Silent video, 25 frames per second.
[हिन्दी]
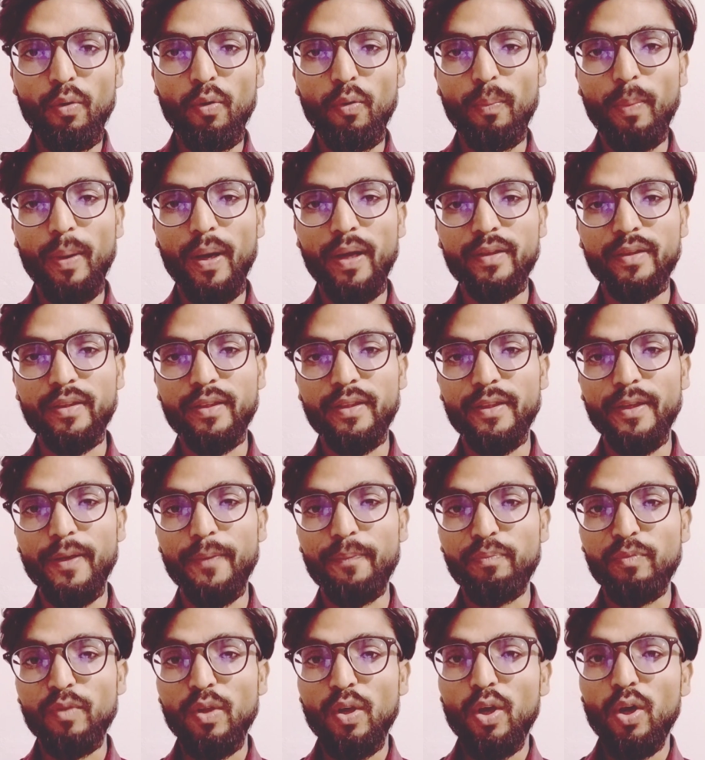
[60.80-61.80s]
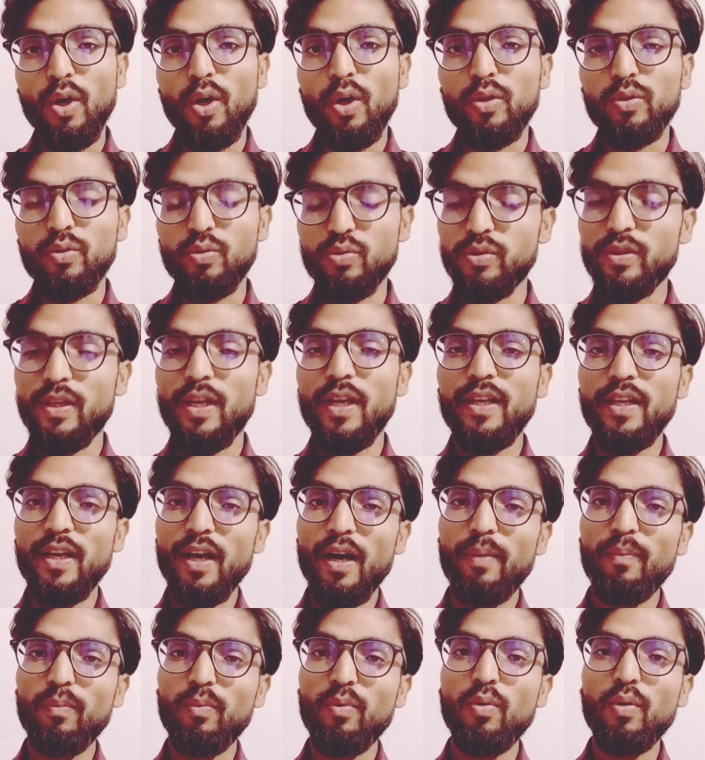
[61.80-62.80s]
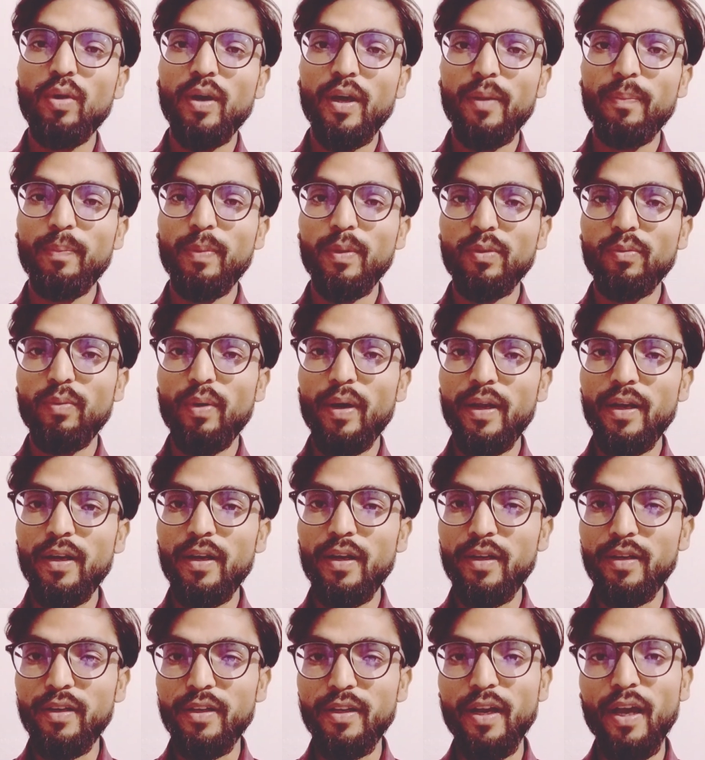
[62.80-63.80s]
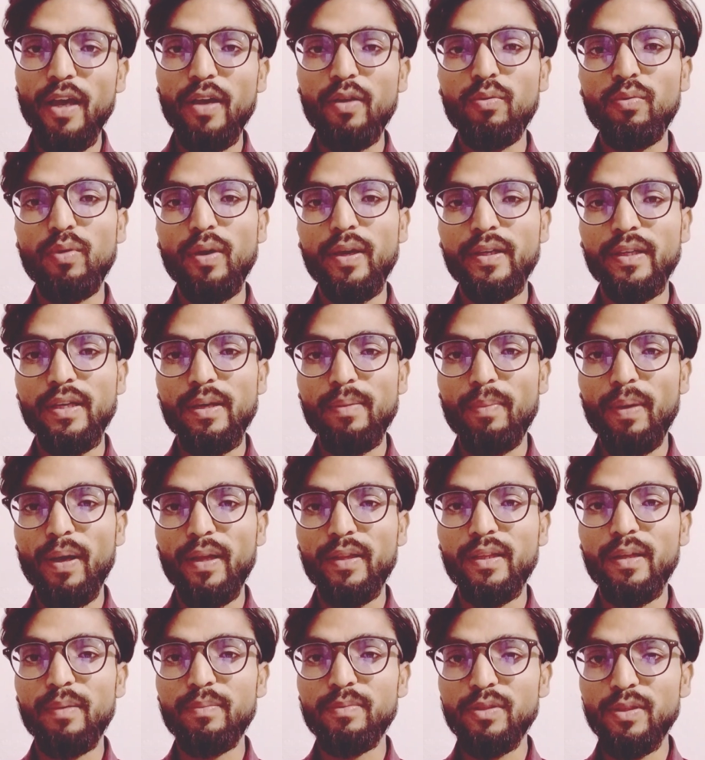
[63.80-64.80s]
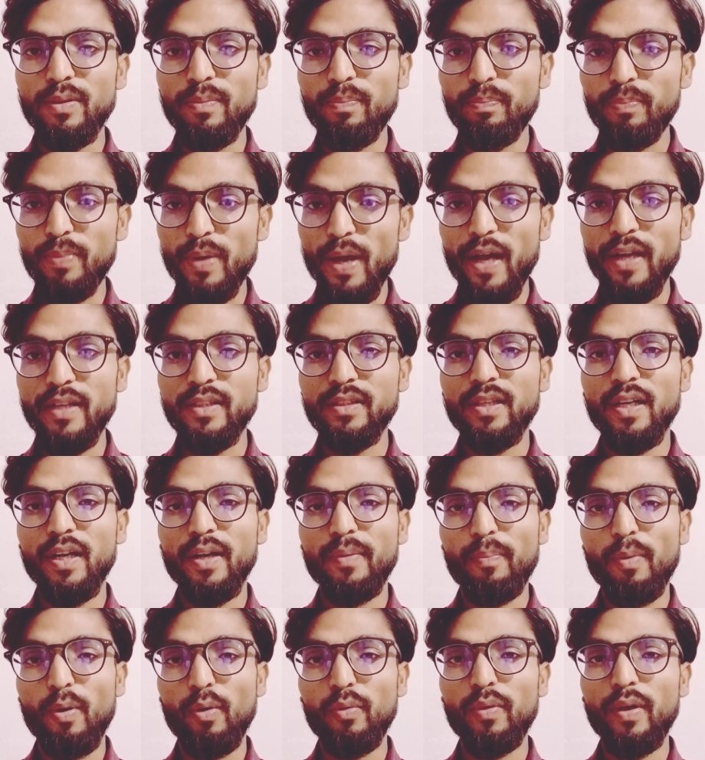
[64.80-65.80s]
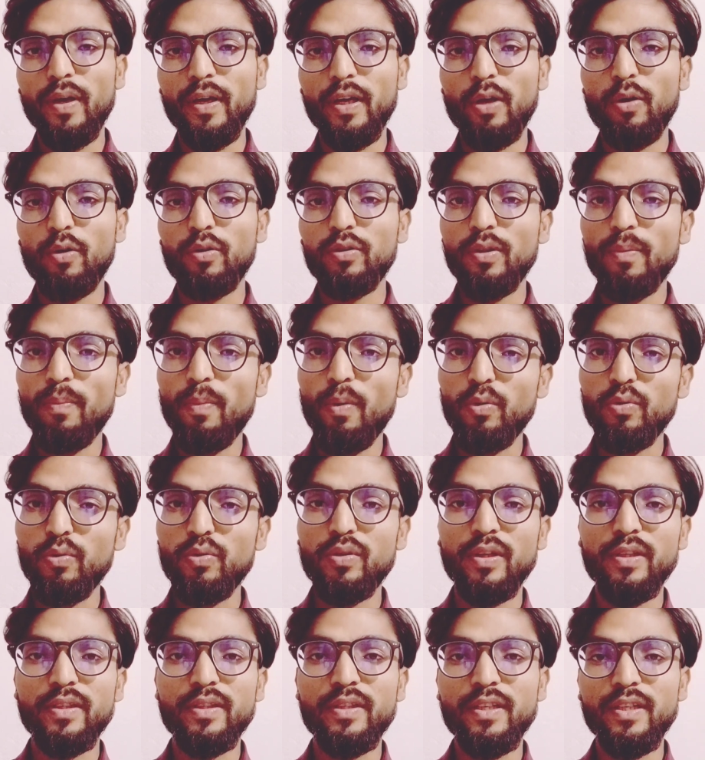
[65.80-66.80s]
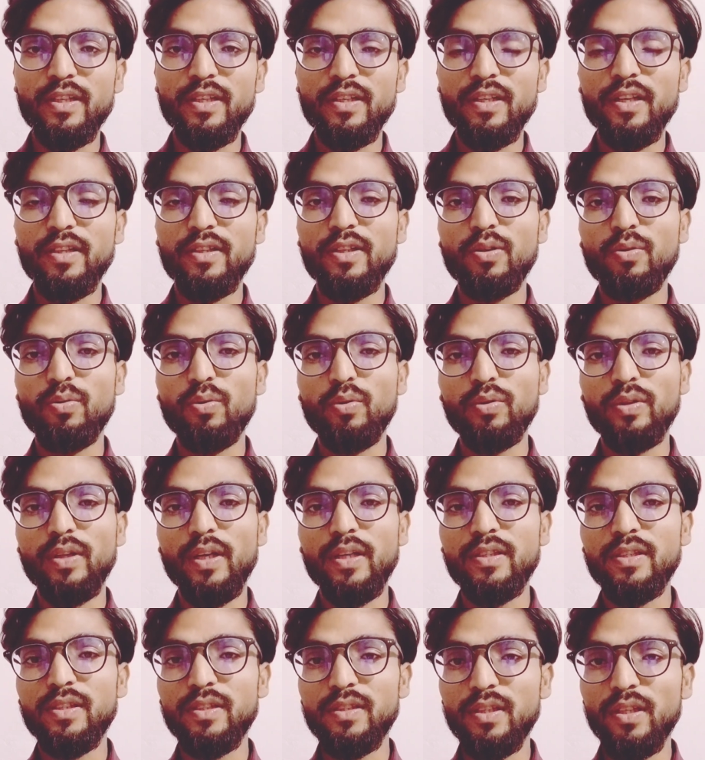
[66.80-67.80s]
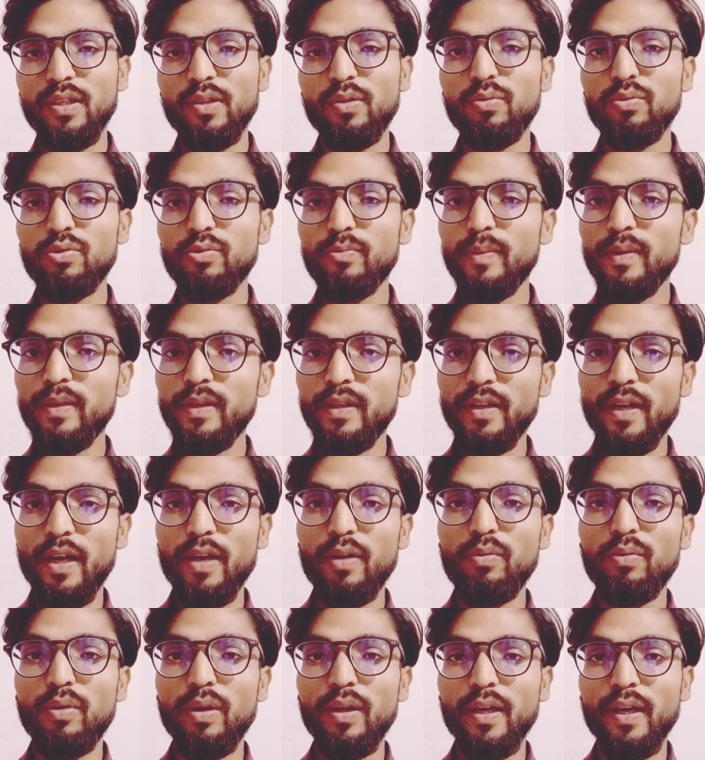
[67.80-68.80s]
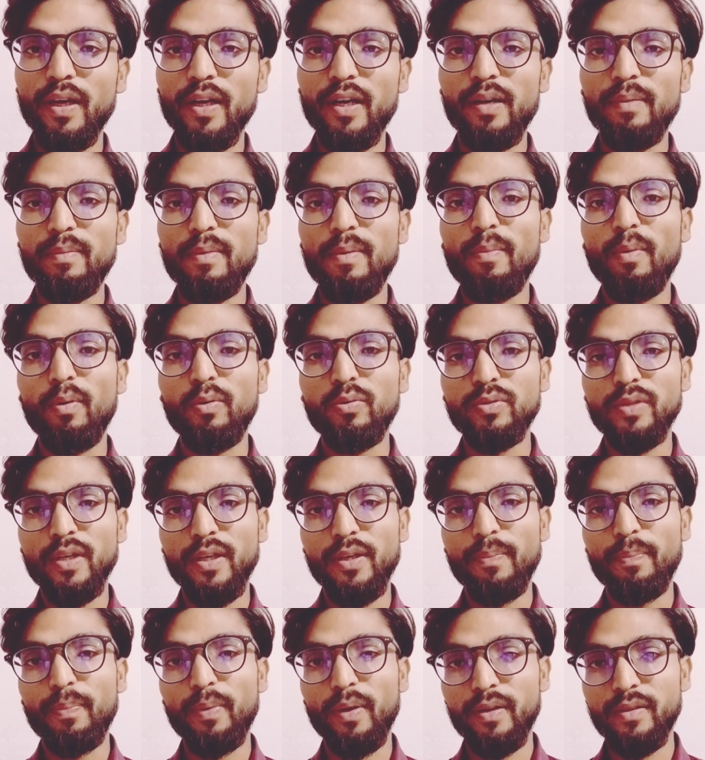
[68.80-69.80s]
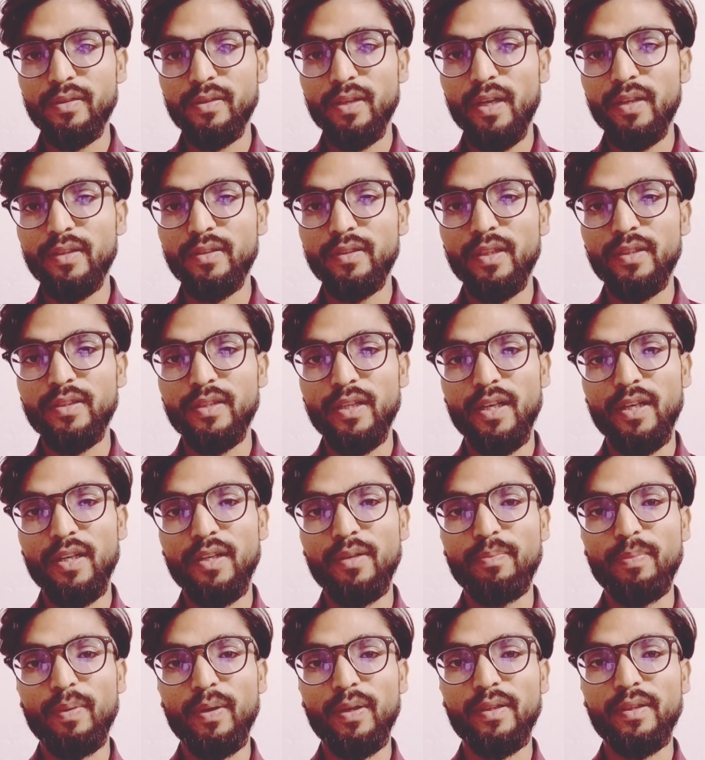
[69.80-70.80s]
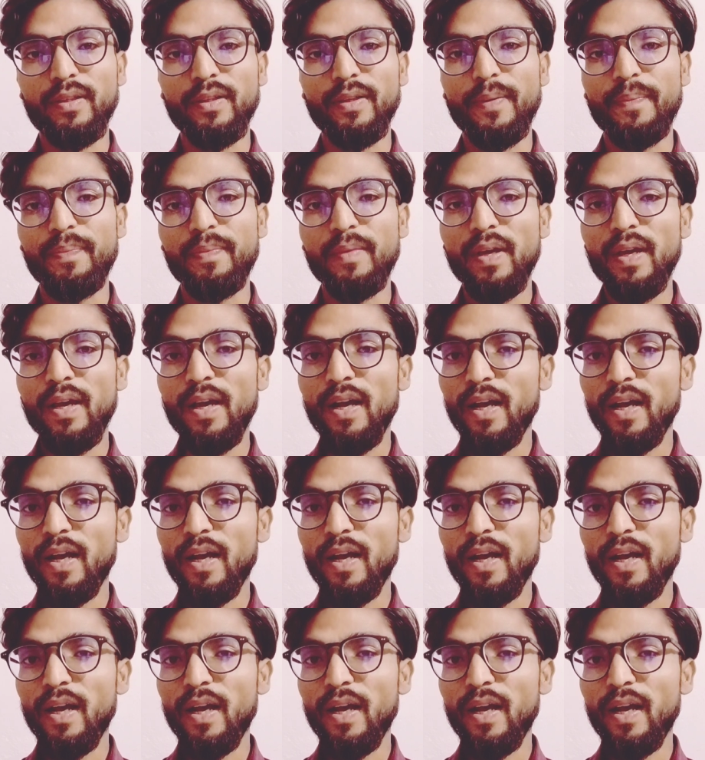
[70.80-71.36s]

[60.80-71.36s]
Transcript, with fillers: हो पाती है तो उसके लिए हमको खरपतवार निराई गुणाई के माध्यम से प्याज का पौधा का होता बहुत नज़दीक नज़दीक होता है जिससे कि उसमें निराई गुणाई करने में बहुत सारी परेशानियाँ झेलनी पड़ती हैं